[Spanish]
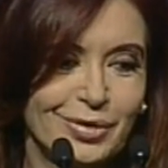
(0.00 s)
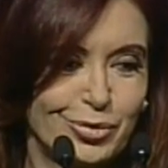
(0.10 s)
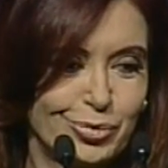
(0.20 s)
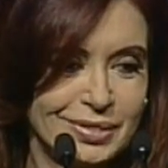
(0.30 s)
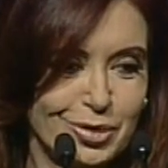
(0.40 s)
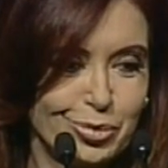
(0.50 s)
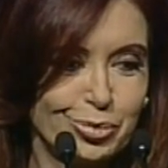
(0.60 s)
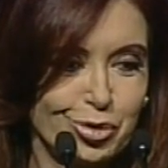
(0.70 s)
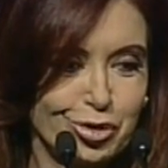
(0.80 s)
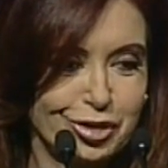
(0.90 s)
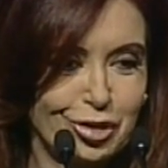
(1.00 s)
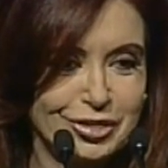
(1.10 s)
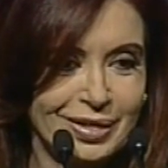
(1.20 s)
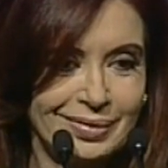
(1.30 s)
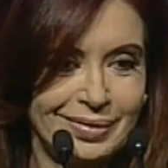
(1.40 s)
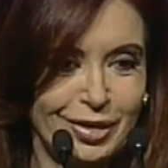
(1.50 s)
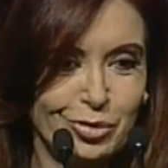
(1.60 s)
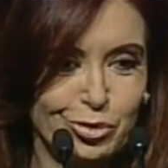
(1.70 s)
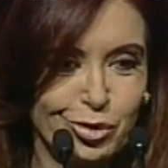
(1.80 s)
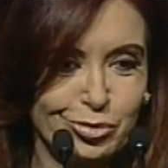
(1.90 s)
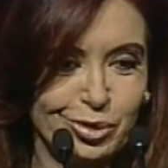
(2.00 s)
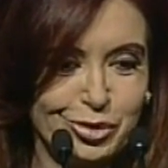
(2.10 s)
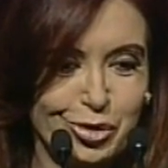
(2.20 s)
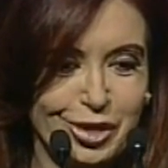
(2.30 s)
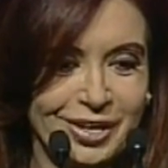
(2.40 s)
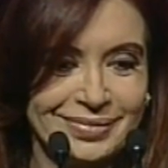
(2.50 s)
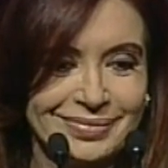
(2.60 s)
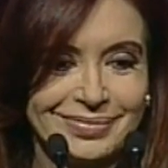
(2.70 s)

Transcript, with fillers: con un gusto que los ha distinguido en toda su historia,